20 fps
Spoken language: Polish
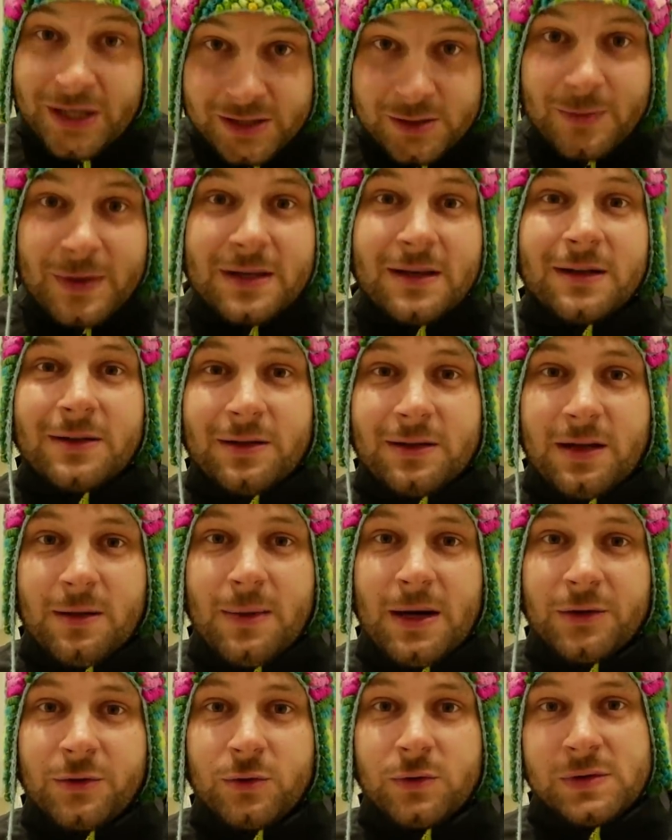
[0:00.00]
Wróćmy jednak do
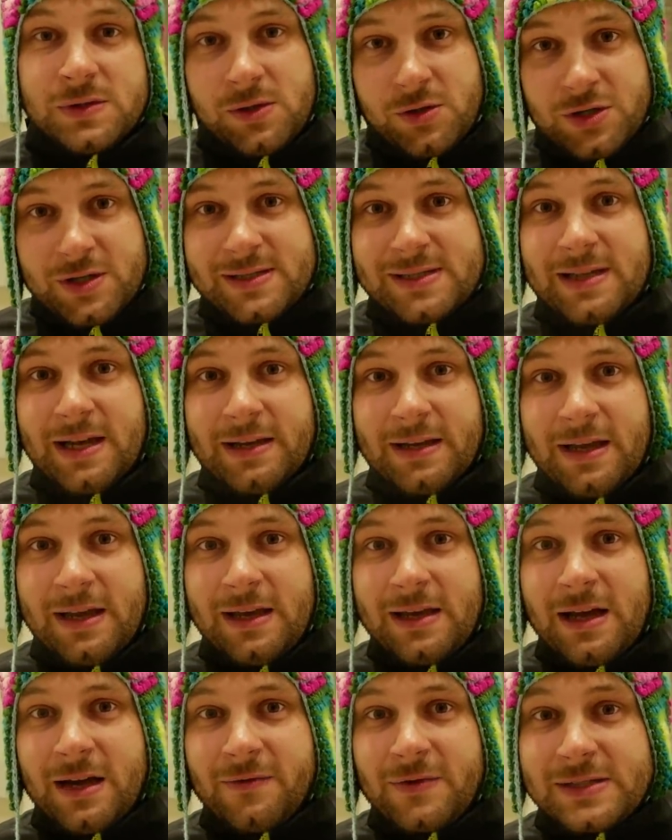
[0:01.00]
tematu. Co się
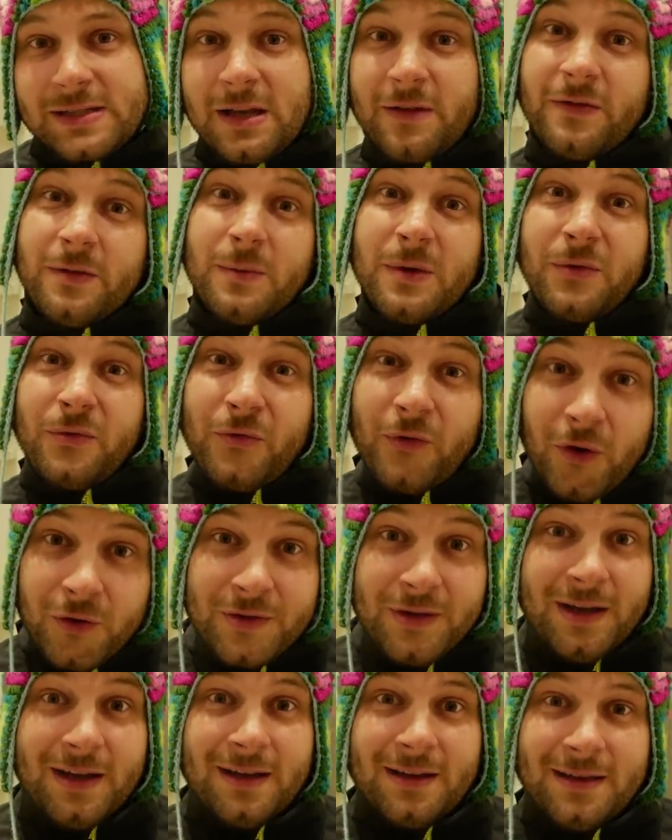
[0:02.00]
stanie, jak wystawimy
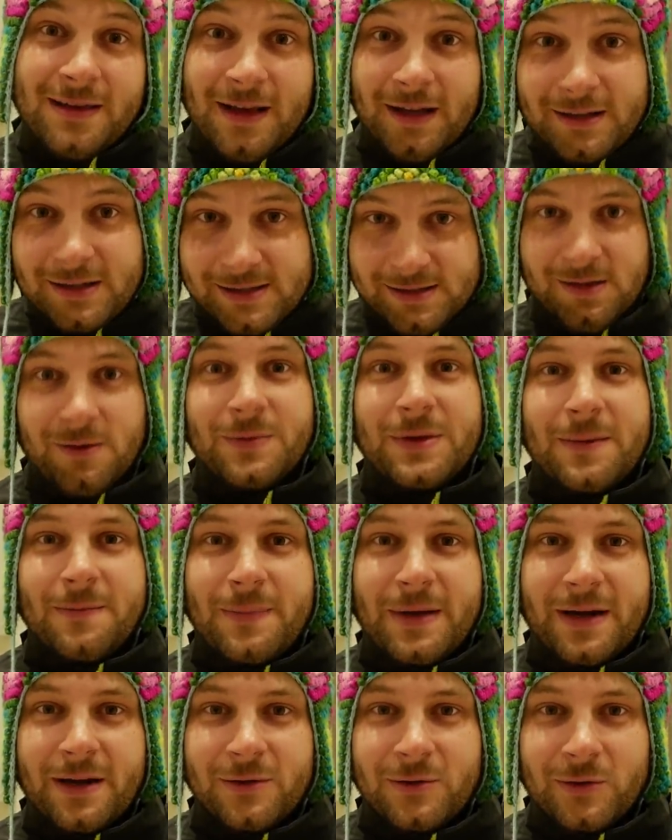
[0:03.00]
wodę na niską
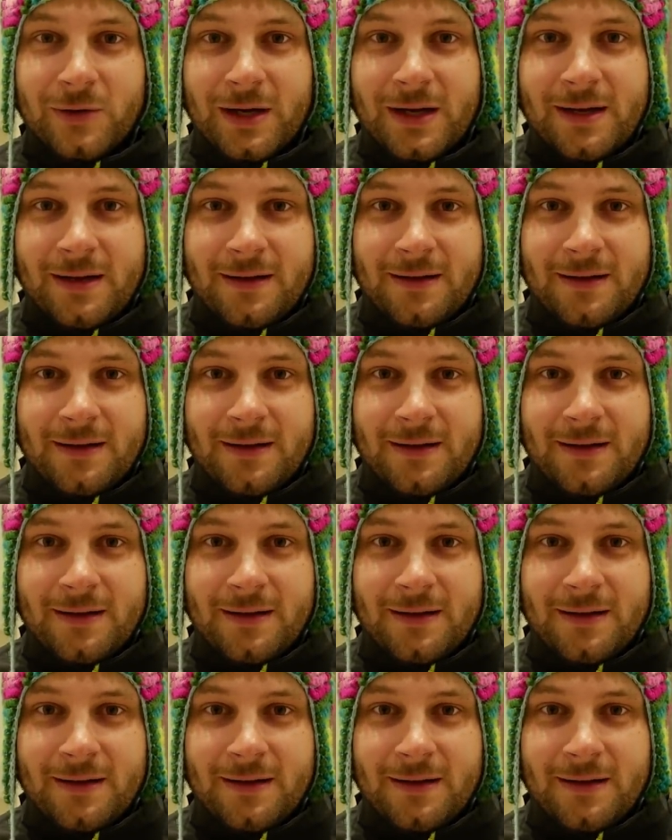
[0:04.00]
temperaturę?